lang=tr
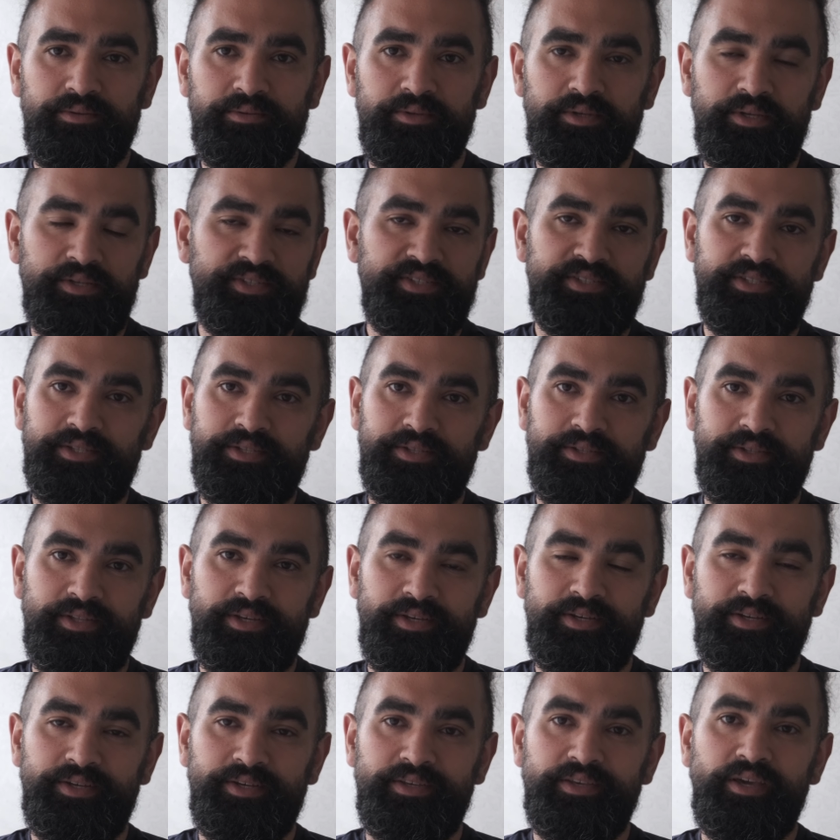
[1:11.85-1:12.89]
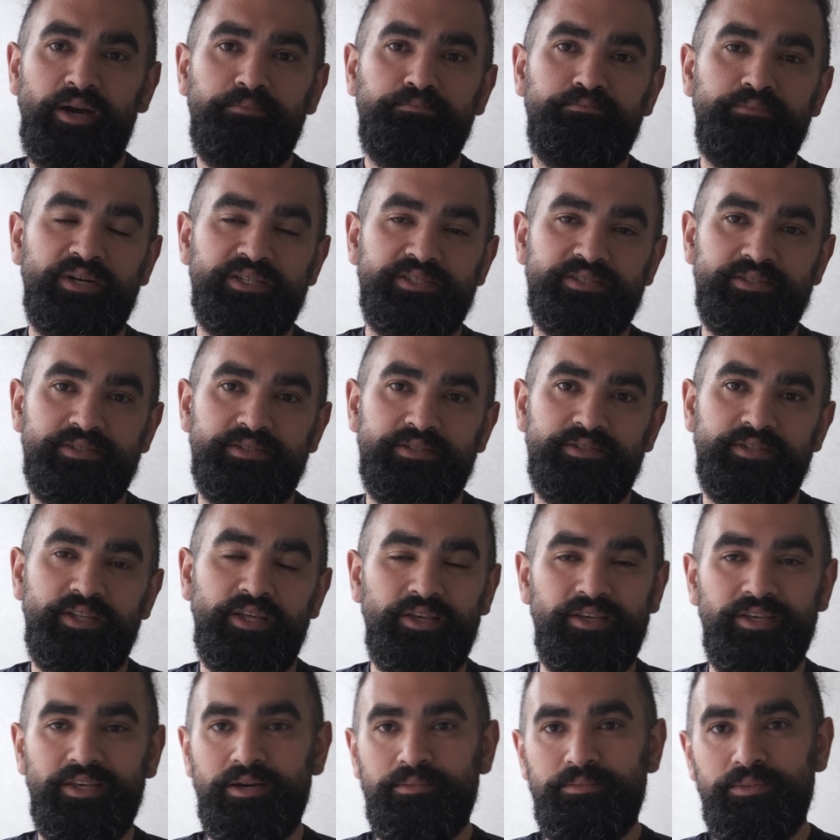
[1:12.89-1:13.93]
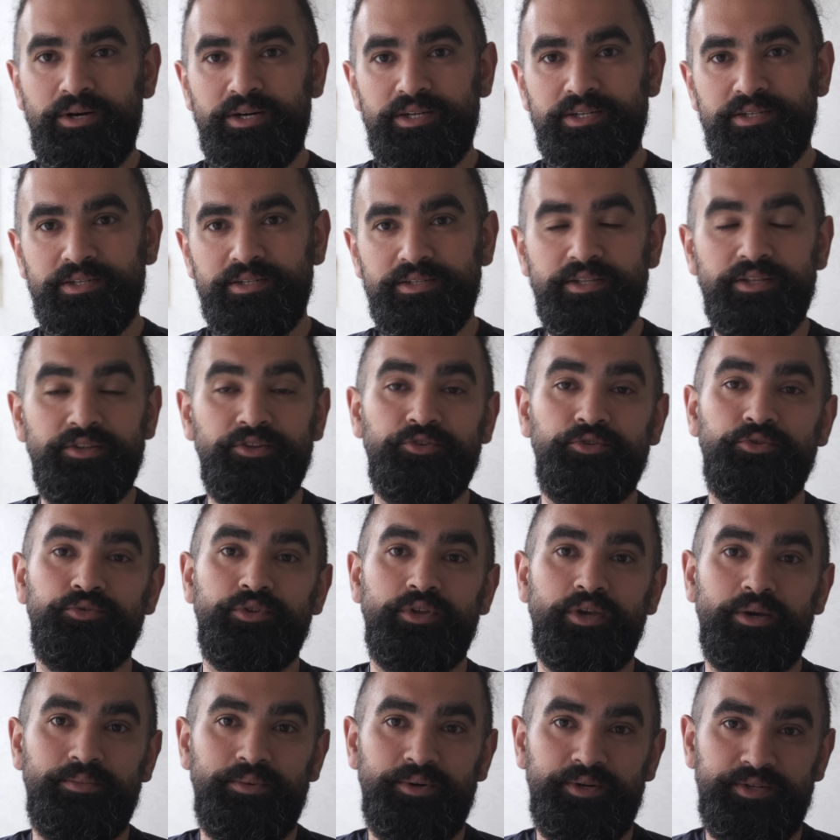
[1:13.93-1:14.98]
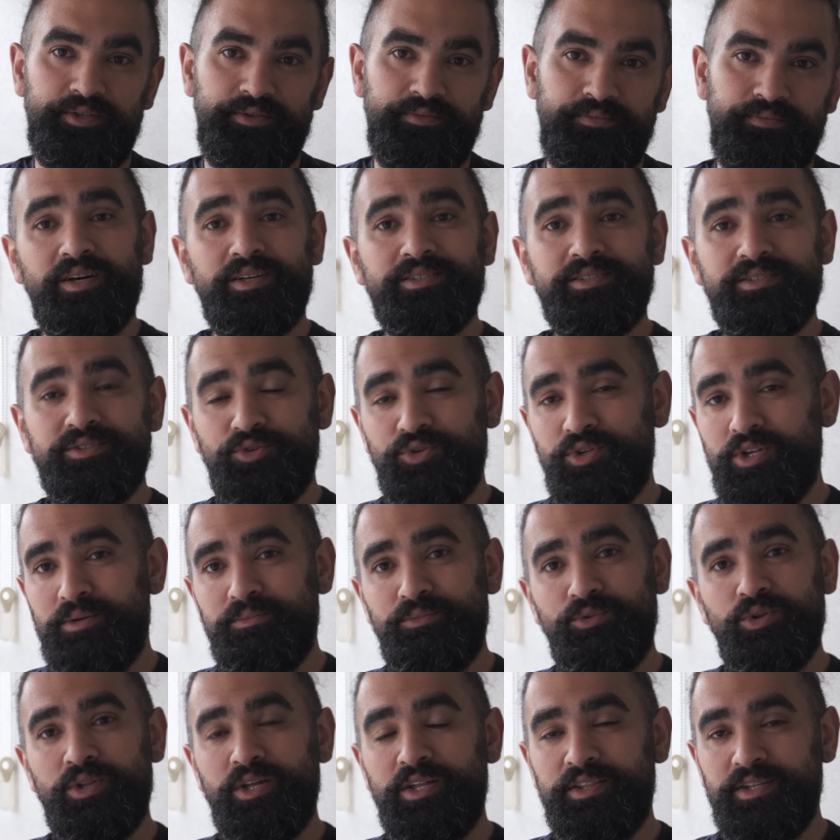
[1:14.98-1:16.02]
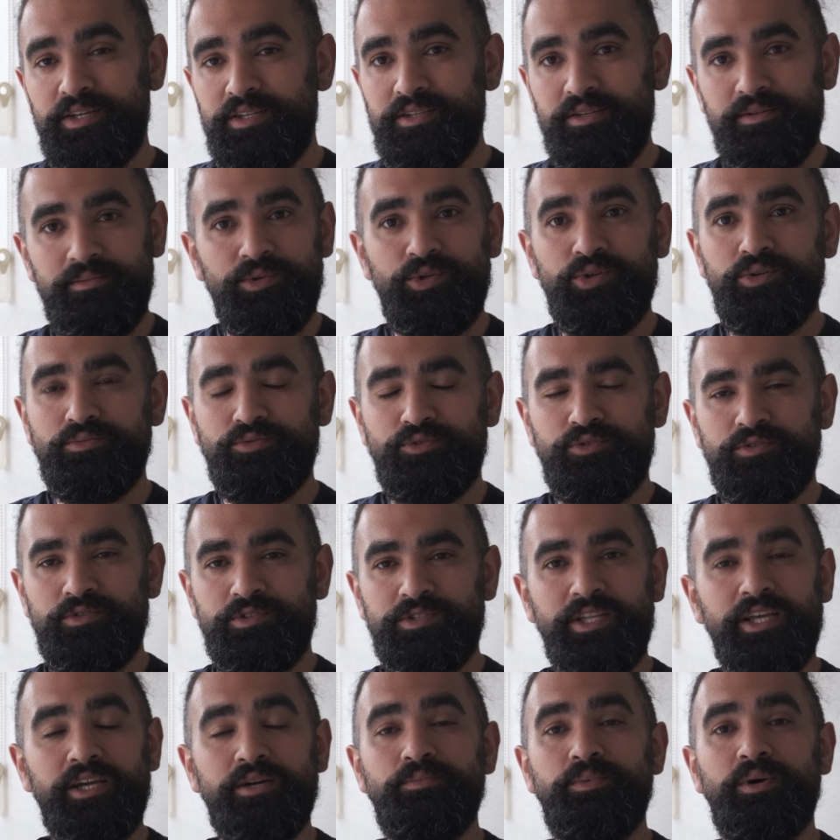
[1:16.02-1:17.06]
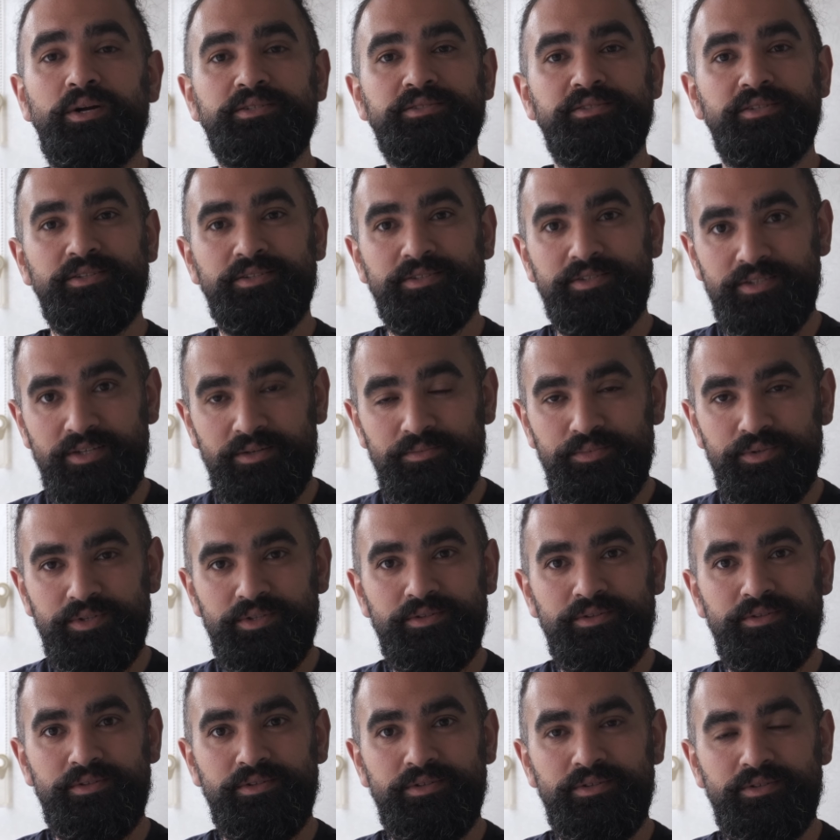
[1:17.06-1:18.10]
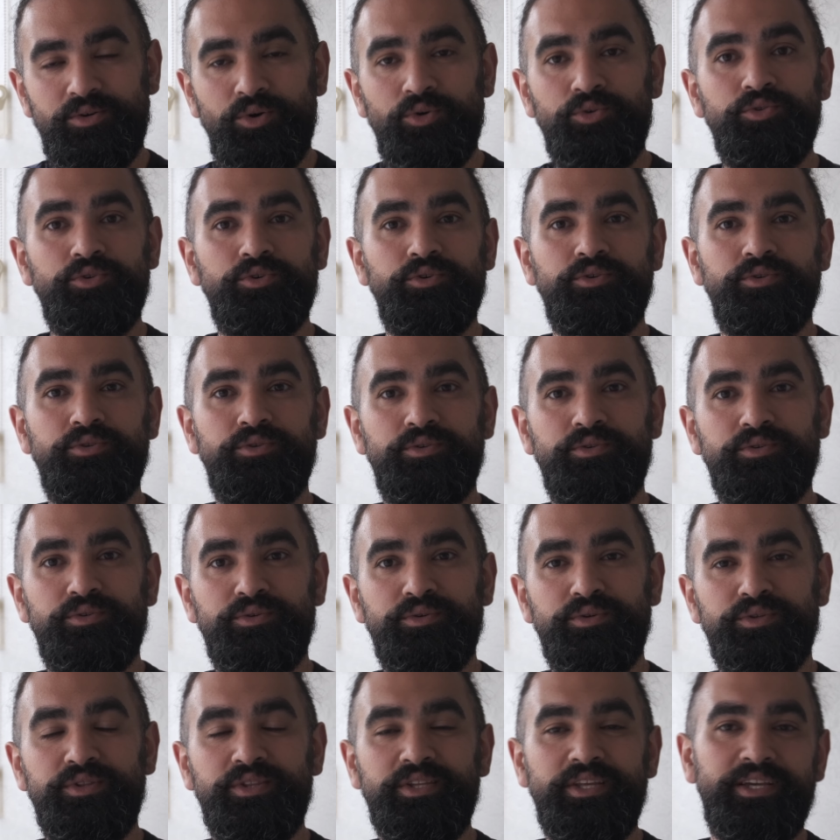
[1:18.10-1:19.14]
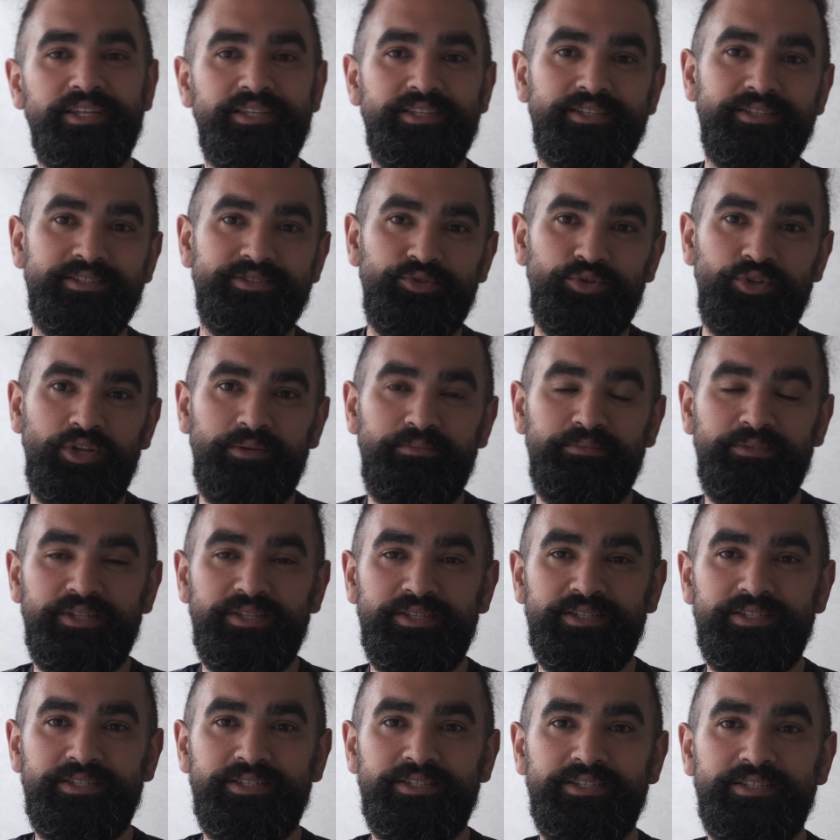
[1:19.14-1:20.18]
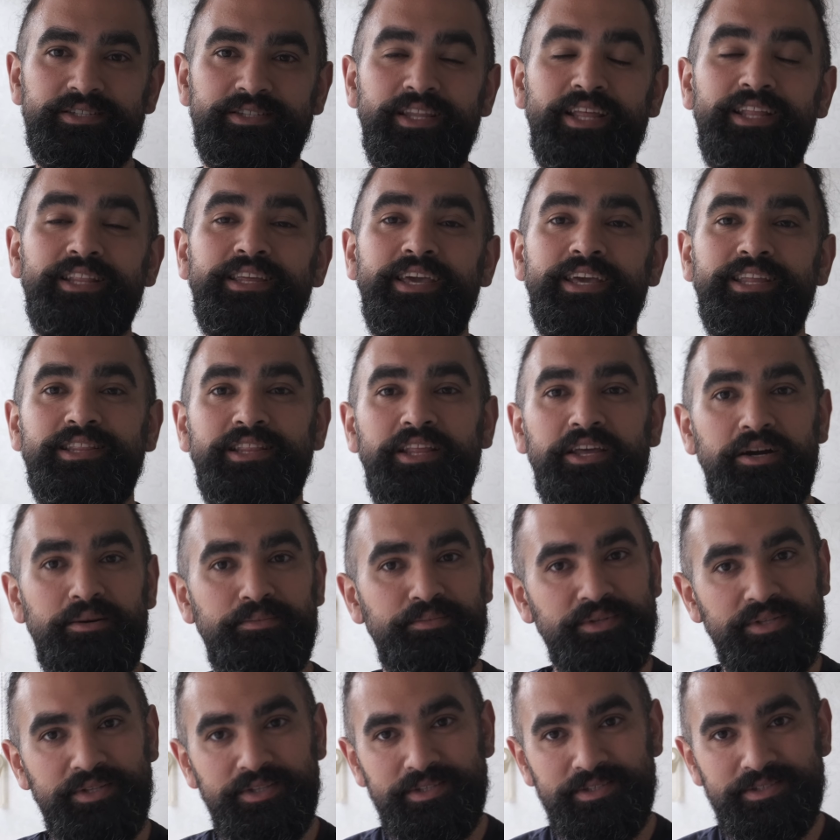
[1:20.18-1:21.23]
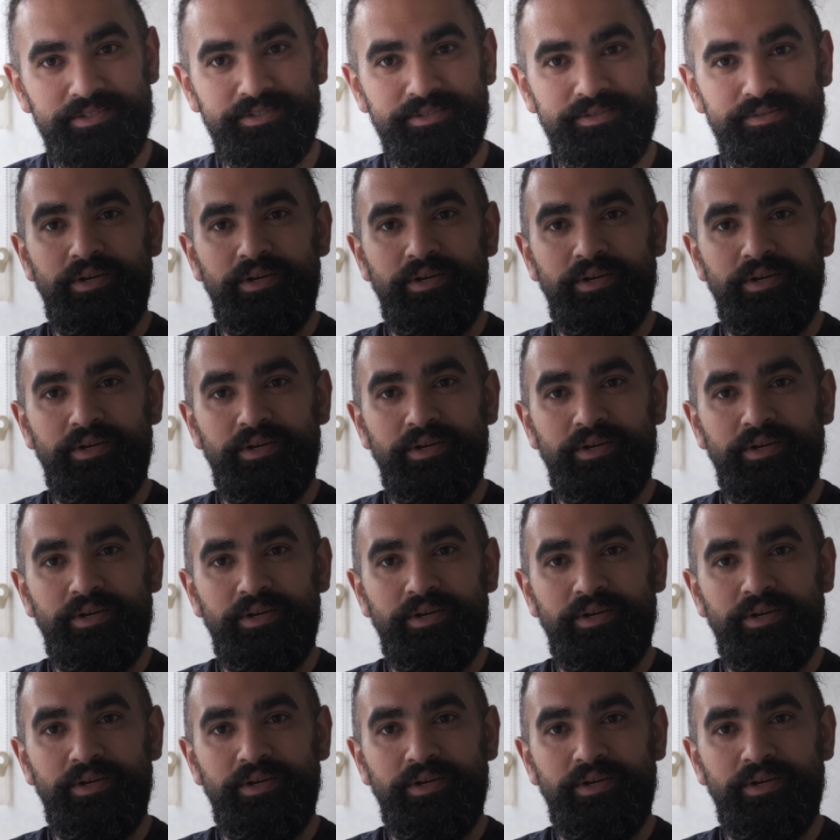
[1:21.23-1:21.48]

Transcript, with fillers: Kesinlikle yapmaz. Ne iyi yapar ne de kötü yapar. Asıl önemli olan nedir biliyor musunuz? Ne yaparsanız yapın onu niyetiniz önemlidir. Ne niyetle yaptınız?